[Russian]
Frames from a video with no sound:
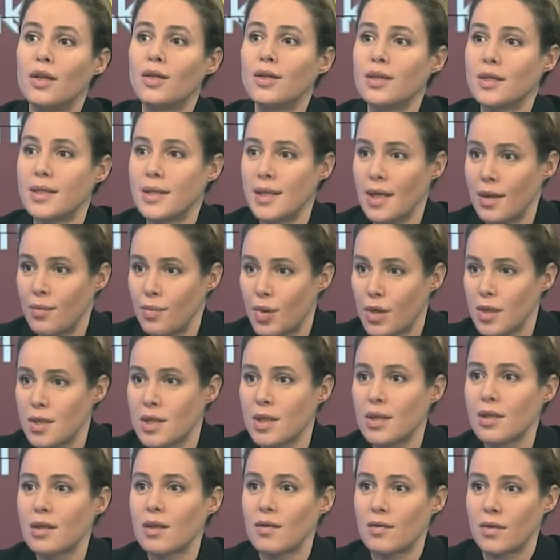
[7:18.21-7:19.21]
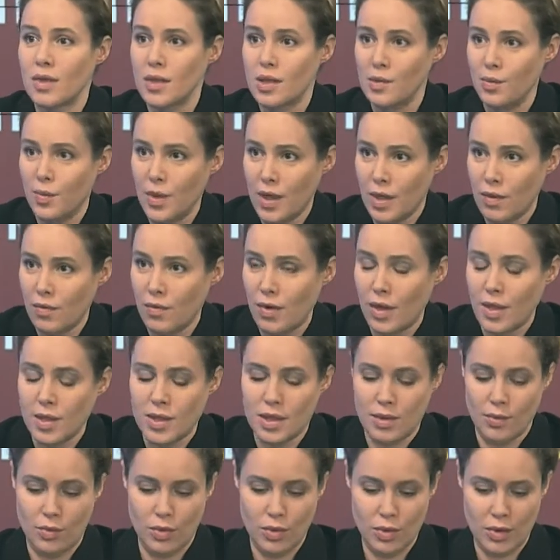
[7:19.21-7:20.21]
не 7%, да, теперь
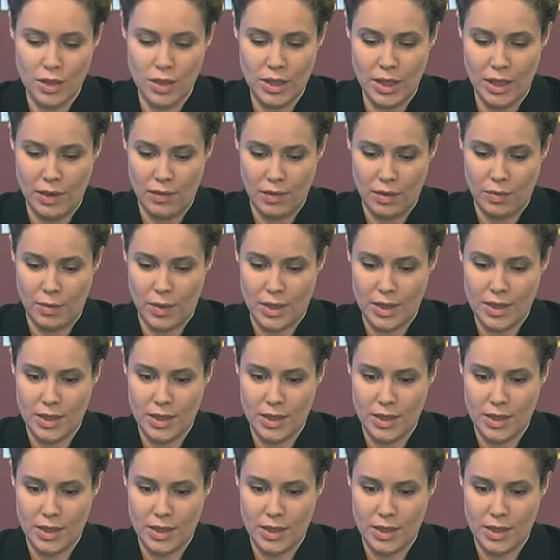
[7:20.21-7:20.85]
инфляция будет 9%.